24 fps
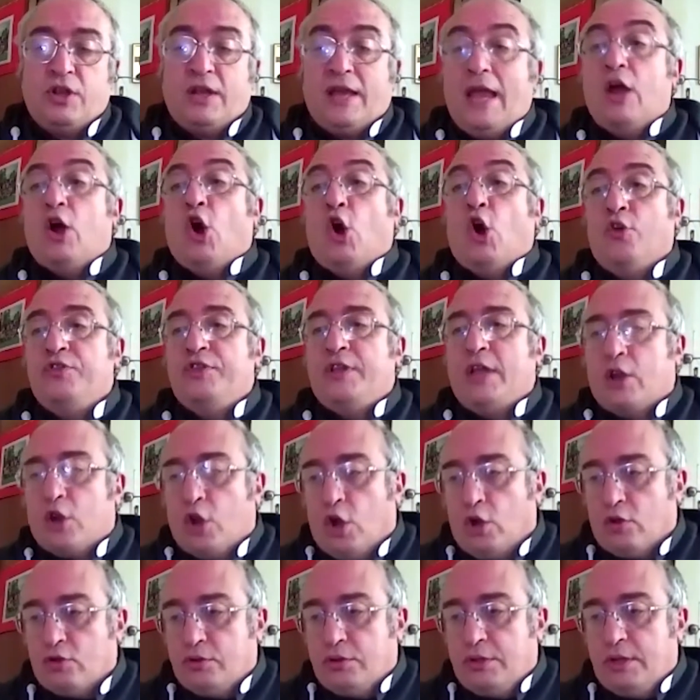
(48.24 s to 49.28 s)
che è On The
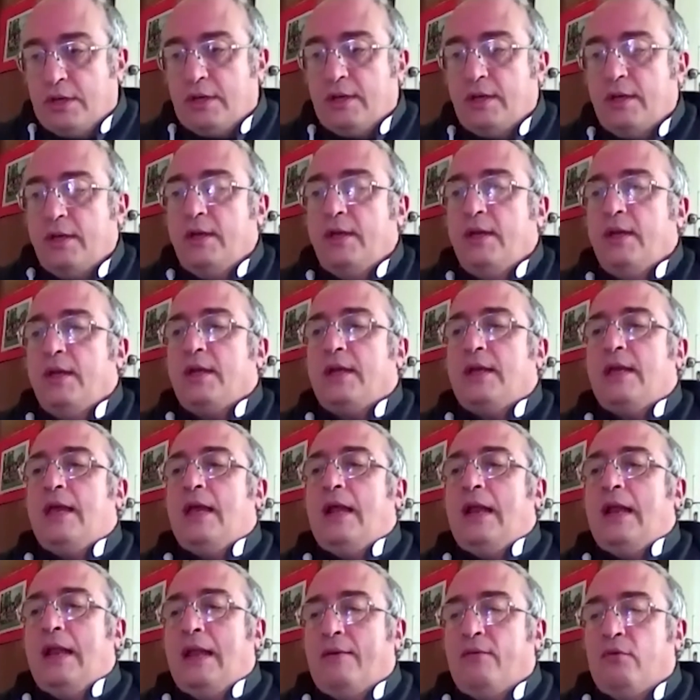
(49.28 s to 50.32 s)
Road,
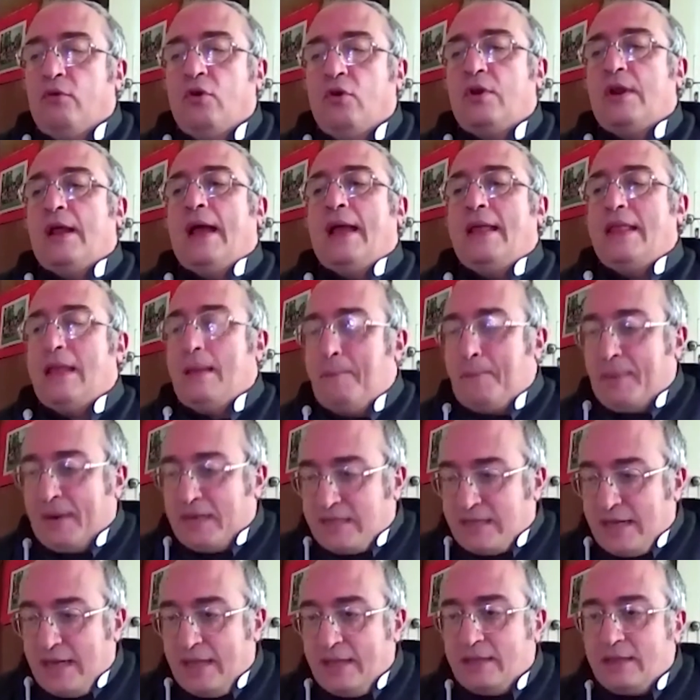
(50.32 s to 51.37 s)
che lavora ed è
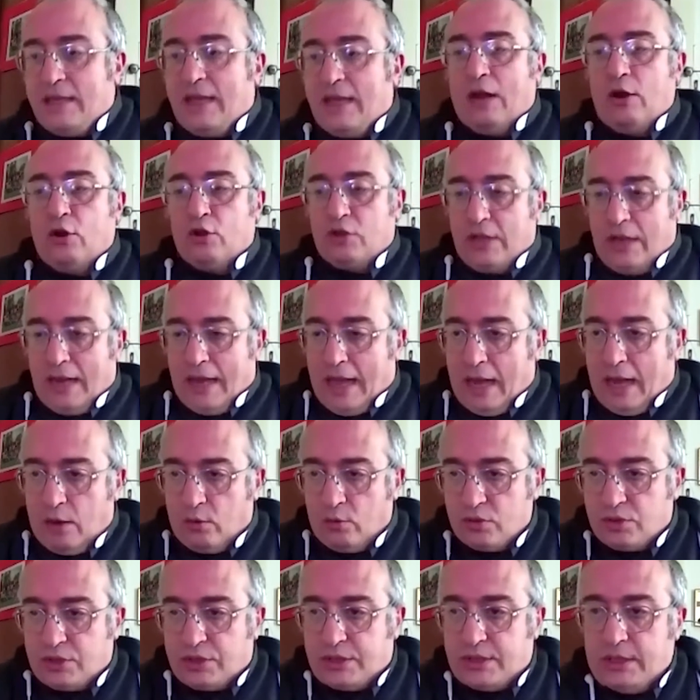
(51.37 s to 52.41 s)
presente all'Hotel
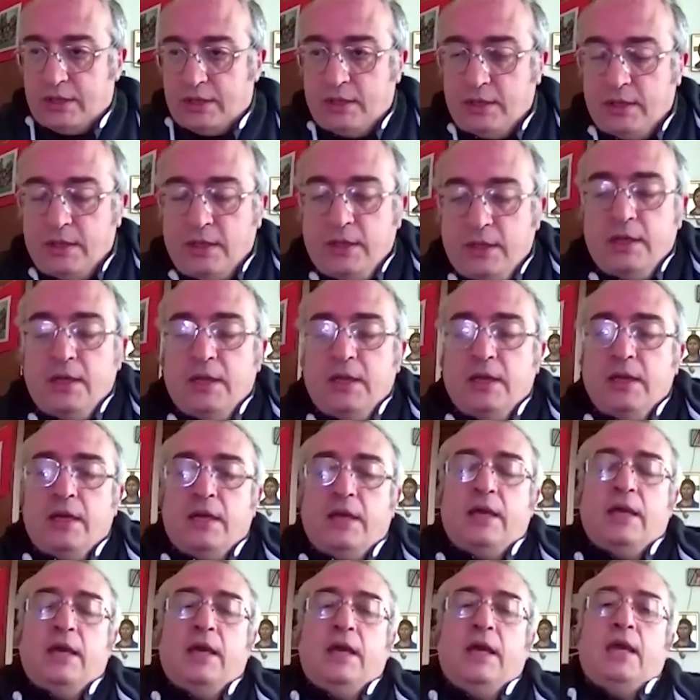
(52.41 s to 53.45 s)
House
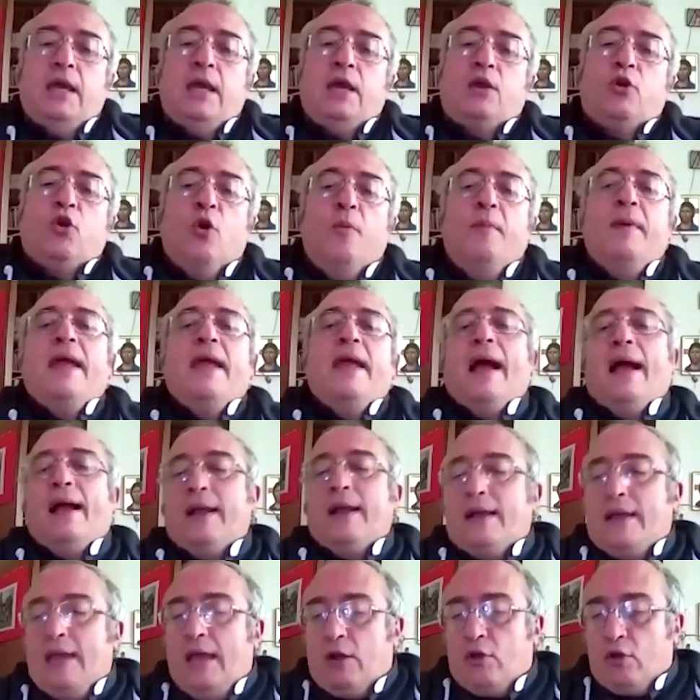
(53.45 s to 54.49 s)
eh, come
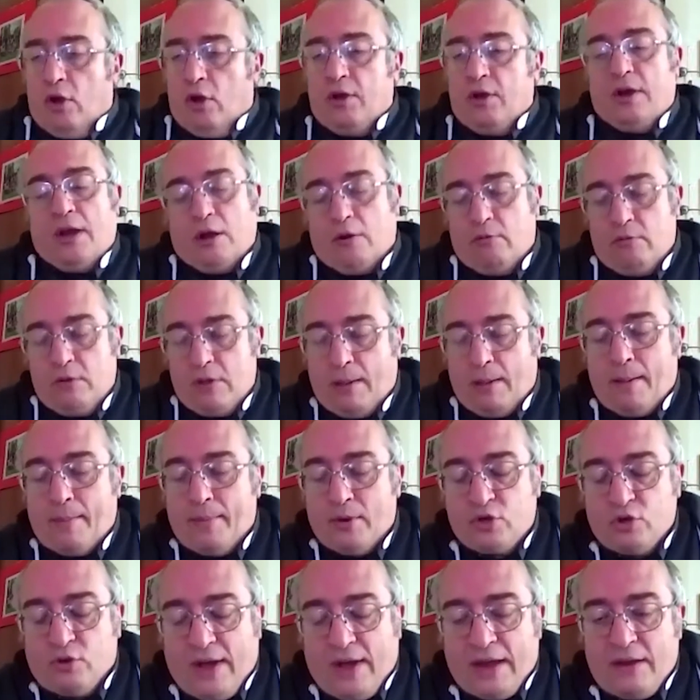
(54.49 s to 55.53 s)
anche con la Comunità Cunava
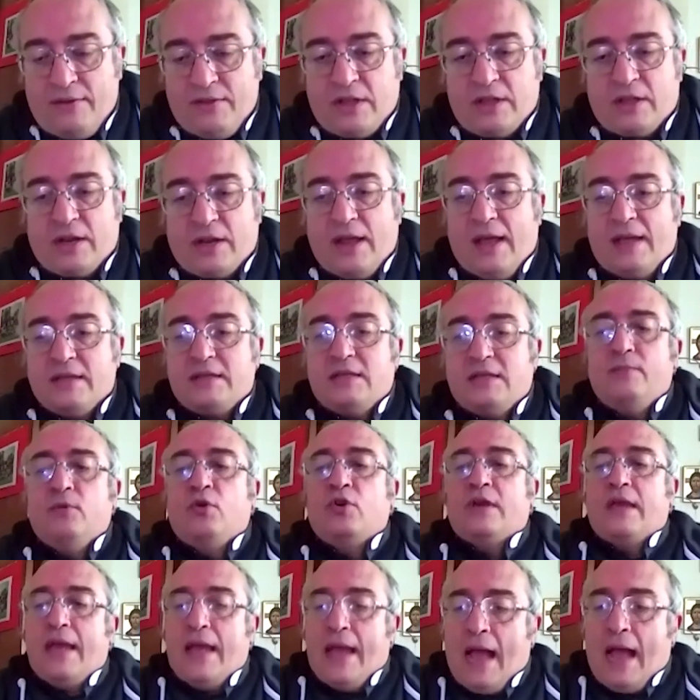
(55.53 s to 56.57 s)
Giovanni di Tresco
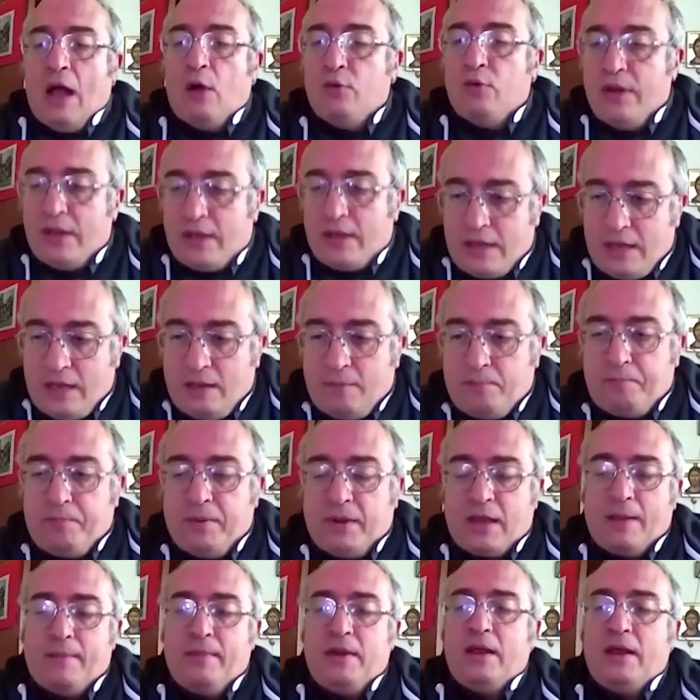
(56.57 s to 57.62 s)
che ha
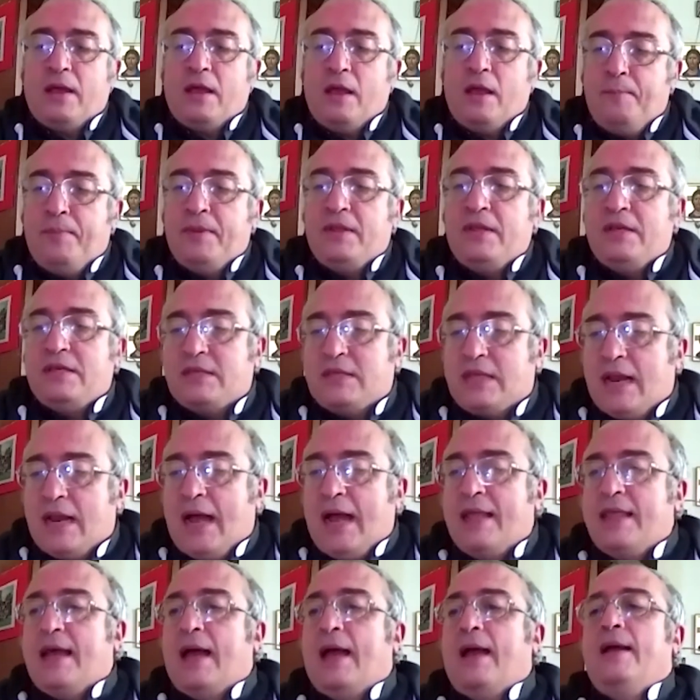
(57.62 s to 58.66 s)
un'equipe, chiama un'equipe di
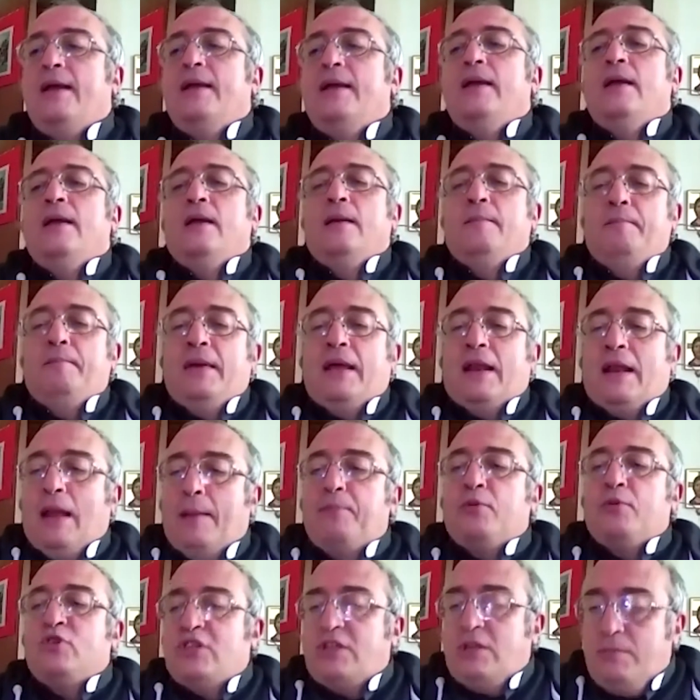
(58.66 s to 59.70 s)
strada per la
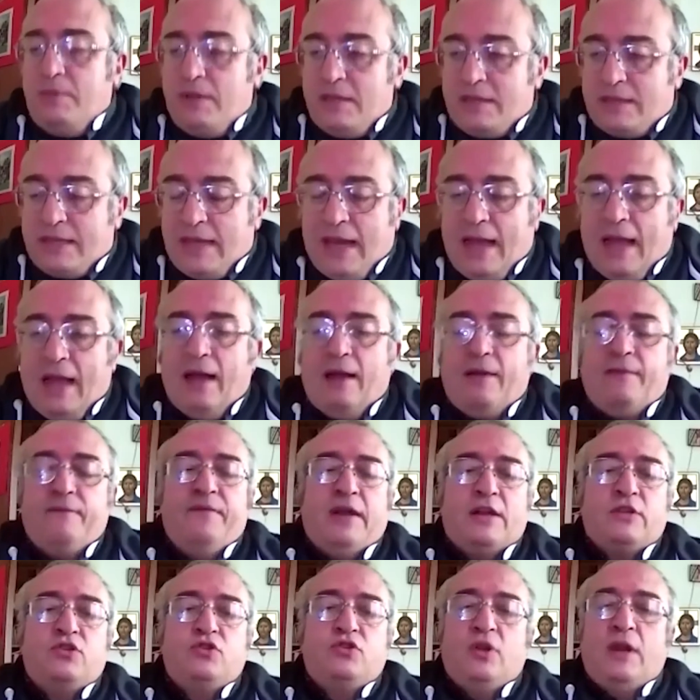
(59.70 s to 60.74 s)
prossimità
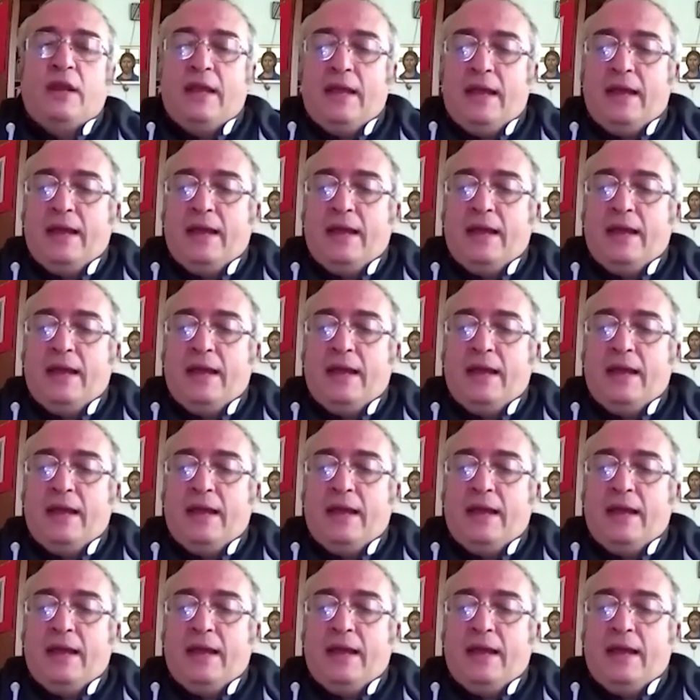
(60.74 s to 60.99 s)
verso le